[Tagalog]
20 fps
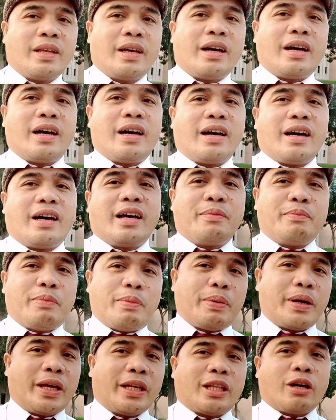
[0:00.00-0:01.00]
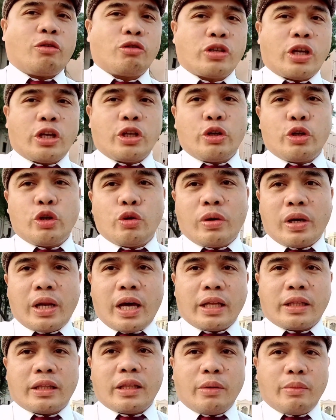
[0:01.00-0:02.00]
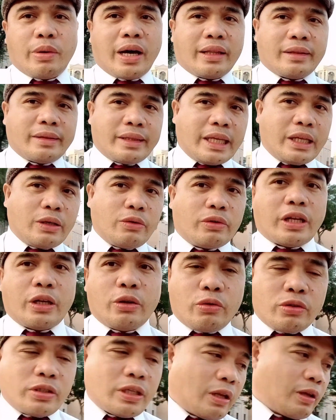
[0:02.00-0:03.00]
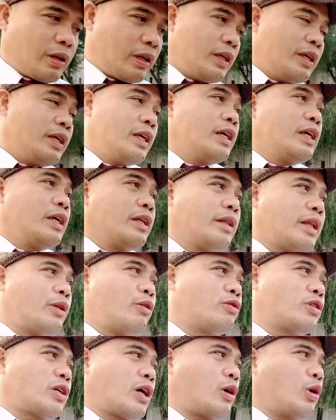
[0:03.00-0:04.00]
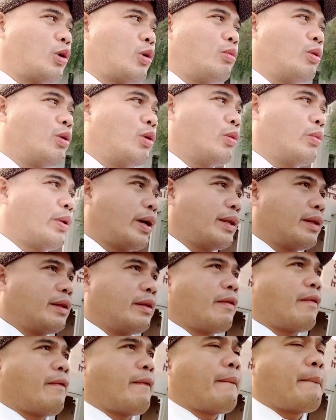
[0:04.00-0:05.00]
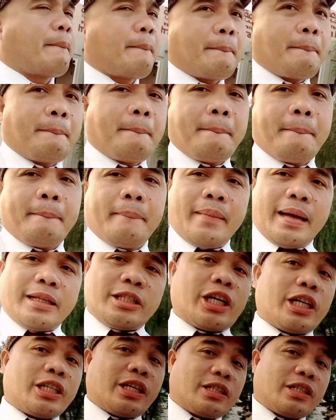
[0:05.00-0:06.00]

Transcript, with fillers: uh, ah, pakita ko sa inyo yung mga lahat ng mga antigong nandun sa nandun sa kaloob At saka